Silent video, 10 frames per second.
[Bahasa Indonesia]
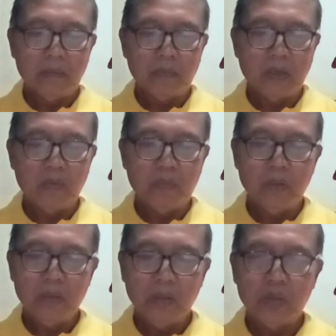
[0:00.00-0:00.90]

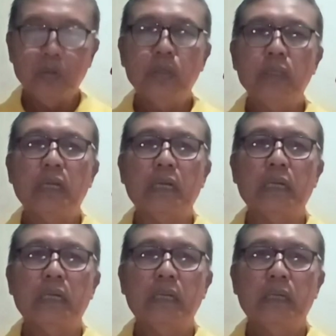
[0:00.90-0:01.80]
maupun suster
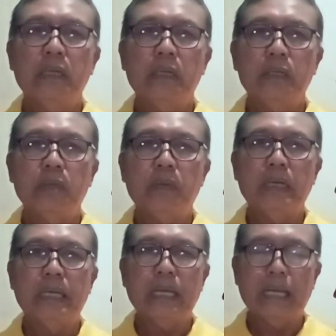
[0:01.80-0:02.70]

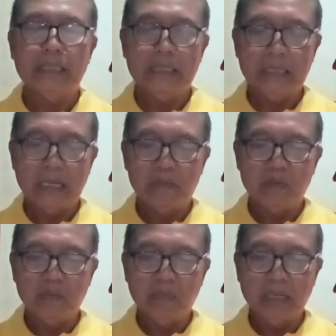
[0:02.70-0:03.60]
sebagai asisten
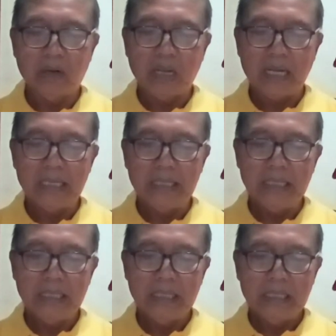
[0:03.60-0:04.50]
pemimpin rohani
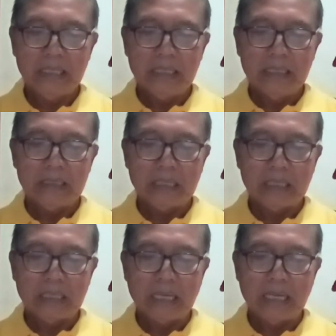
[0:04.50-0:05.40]

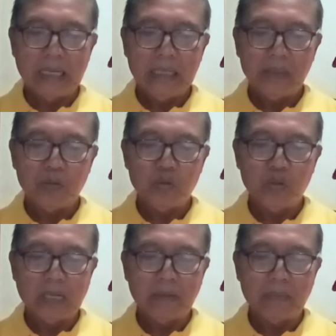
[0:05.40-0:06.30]
serta
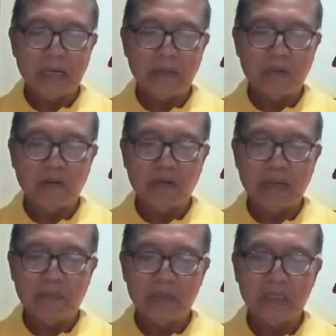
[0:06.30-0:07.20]
susunan para
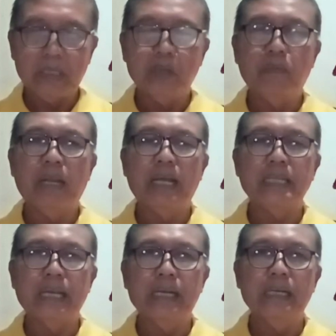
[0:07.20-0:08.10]
perwira presidium
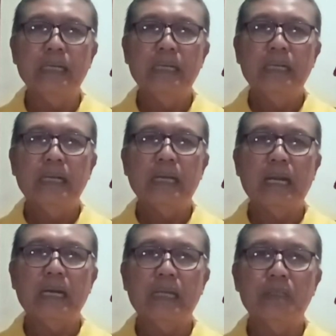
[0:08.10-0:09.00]
lainnya
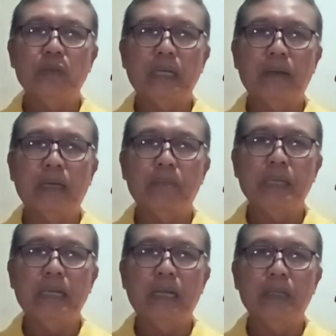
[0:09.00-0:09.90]
karena juga
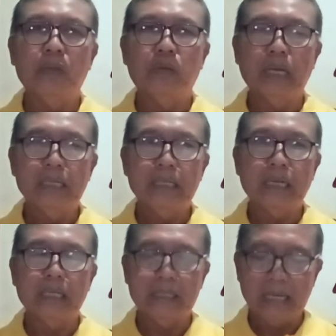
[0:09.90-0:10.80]
kepindahan tugas
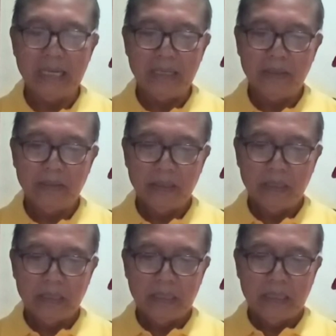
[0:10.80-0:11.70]
kerja
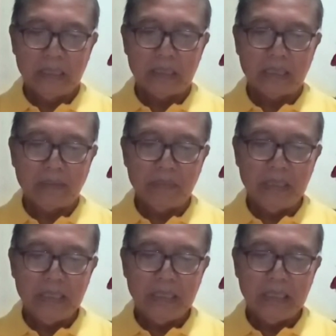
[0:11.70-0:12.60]

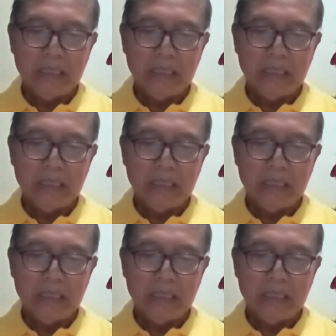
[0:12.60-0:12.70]
tetapi